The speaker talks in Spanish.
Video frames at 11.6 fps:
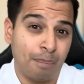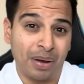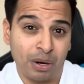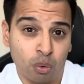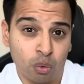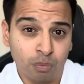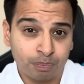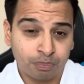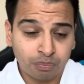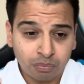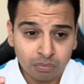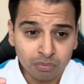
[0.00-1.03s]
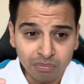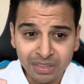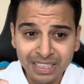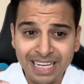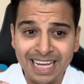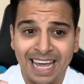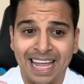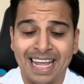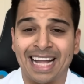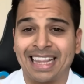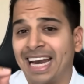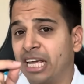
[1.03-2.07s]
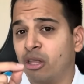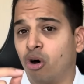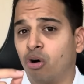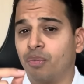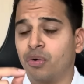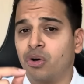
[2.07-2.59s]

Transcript: Perú y que ya ha tenido